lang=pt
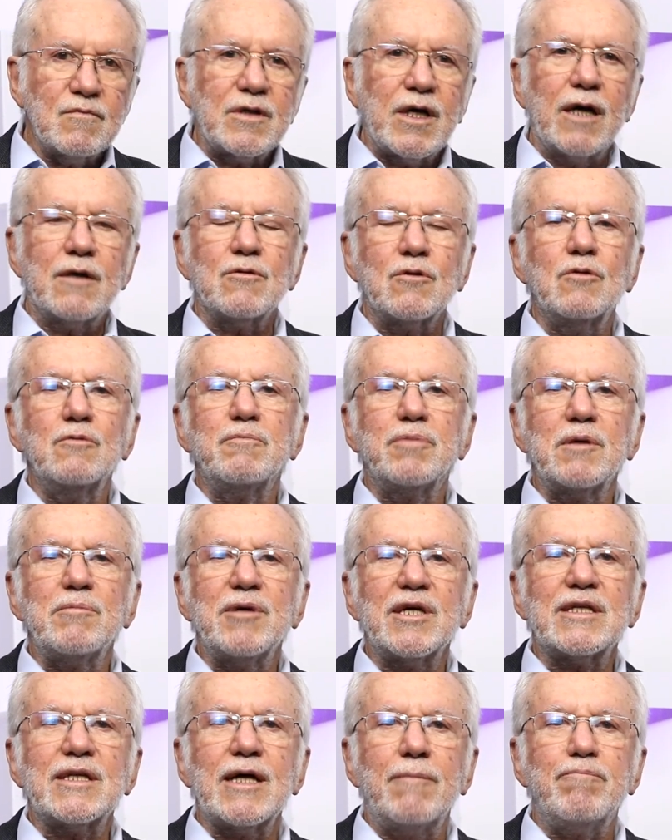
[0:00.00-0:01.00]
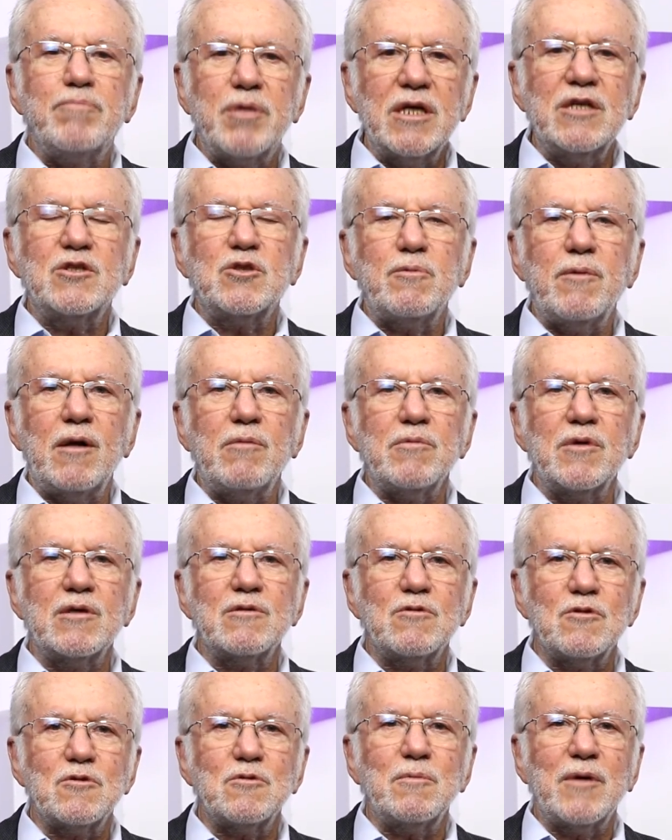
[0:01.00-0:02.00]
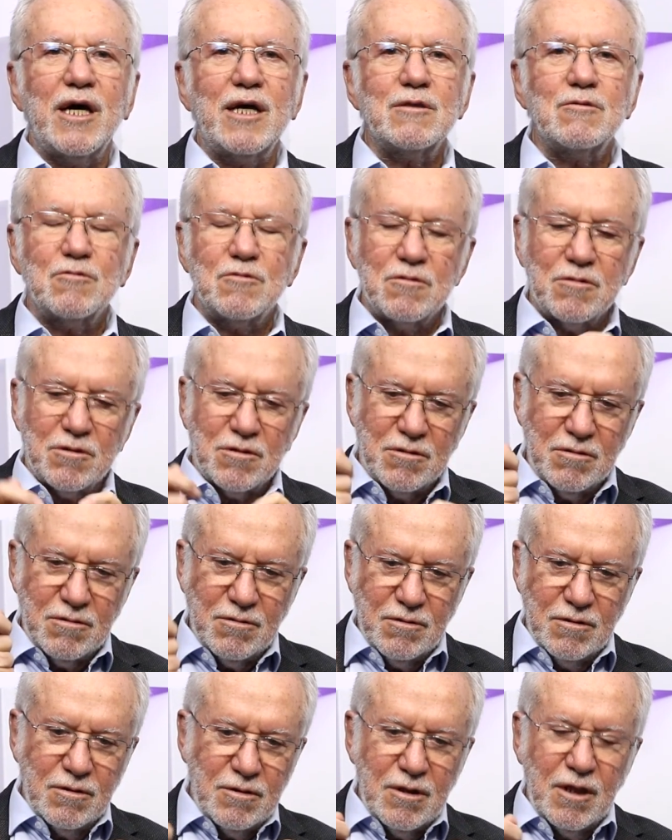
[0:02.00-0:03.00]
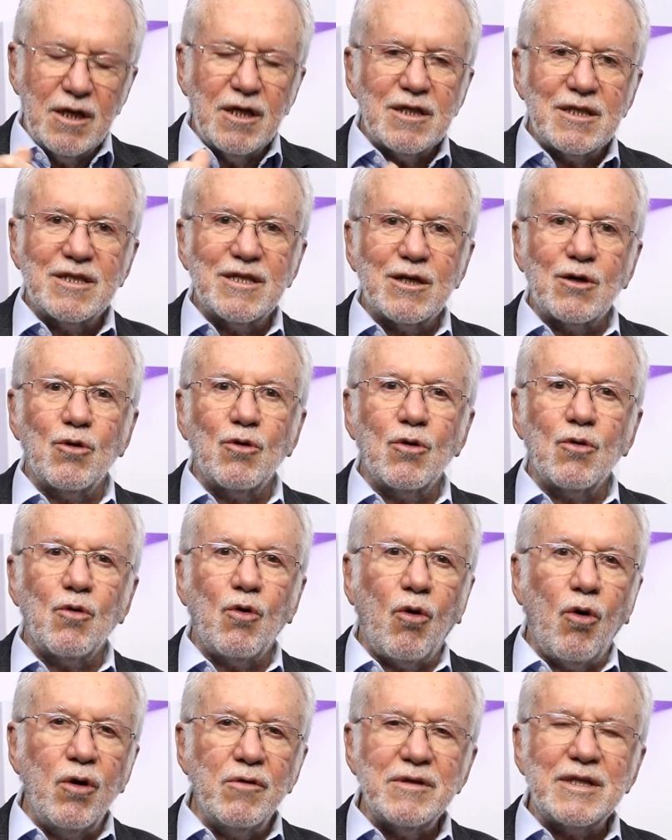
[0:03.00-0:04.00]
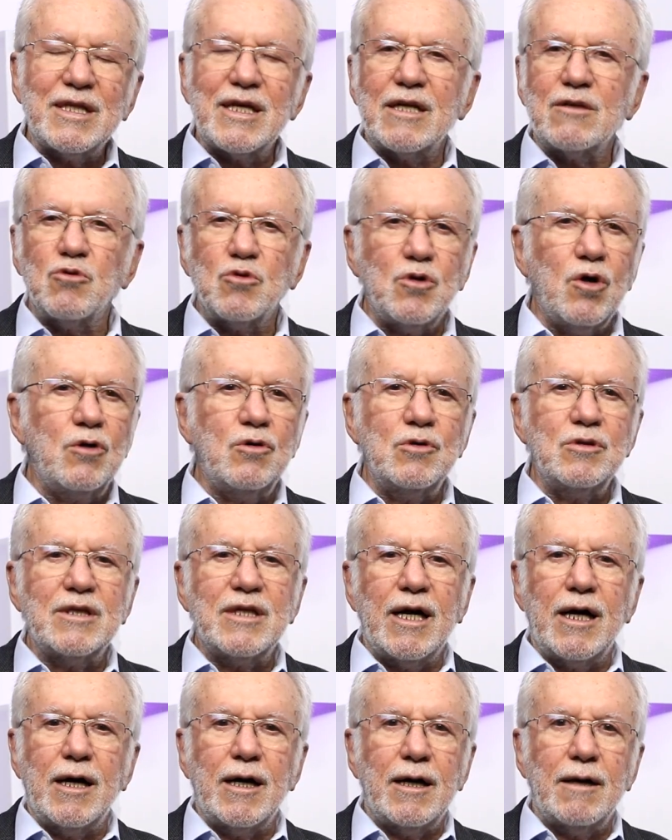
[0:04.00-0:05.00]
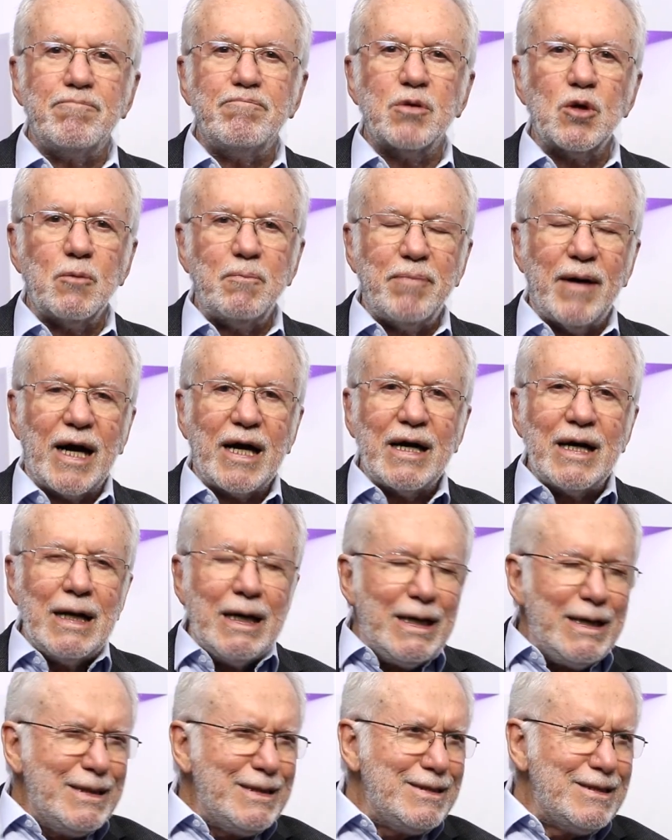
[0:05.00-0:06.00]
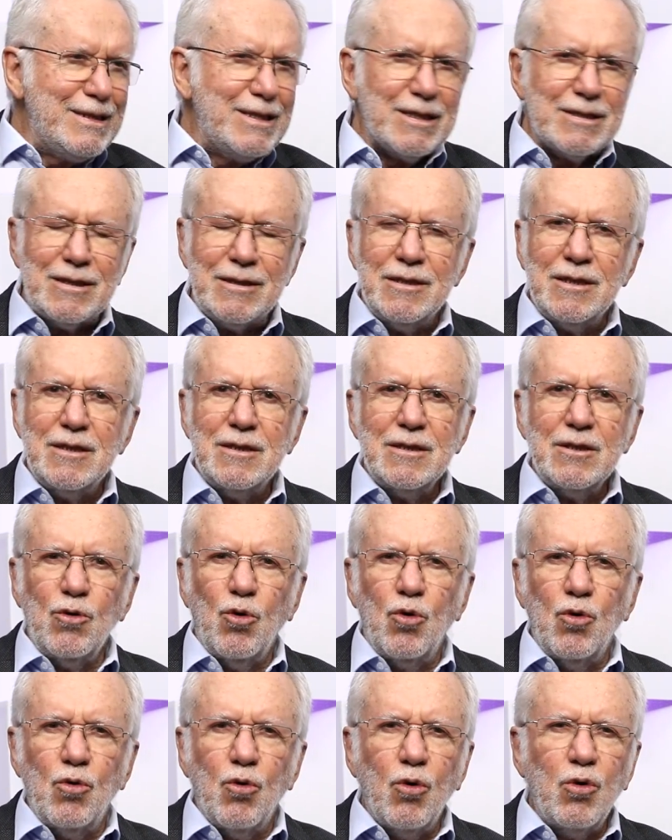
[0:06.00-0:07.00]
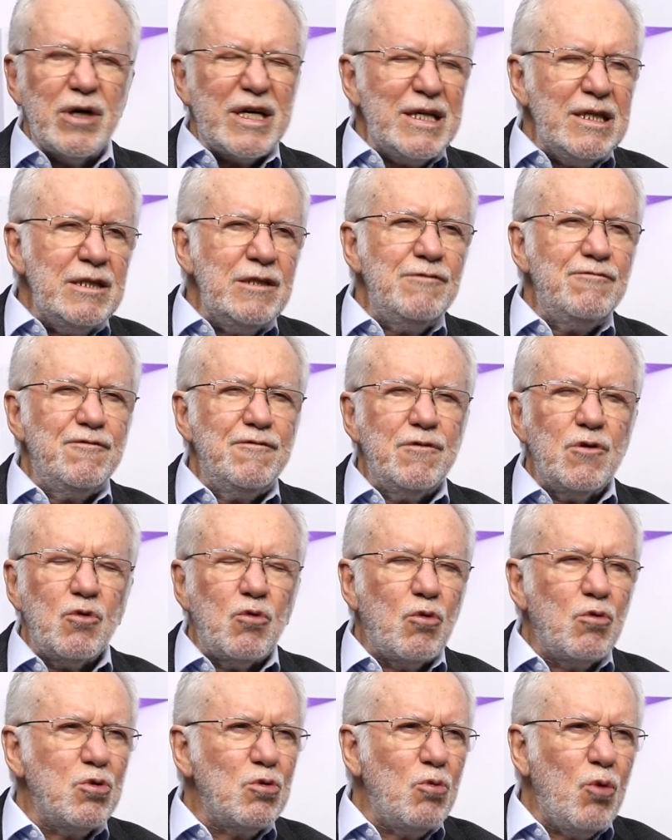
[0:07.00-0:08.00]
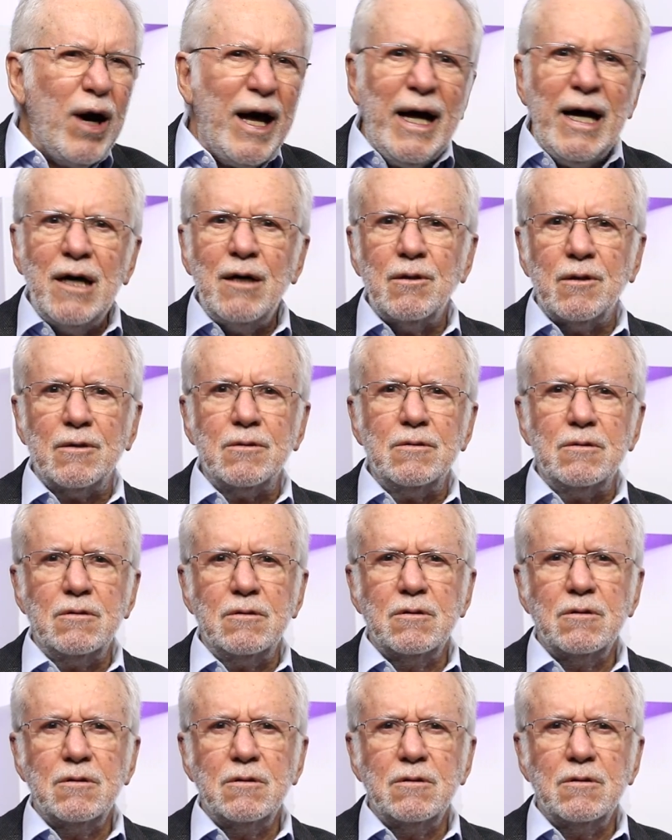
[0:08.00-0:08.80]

quero cumprimentar principalmente os médicos que, contra toda a propaganda horrível, cruel,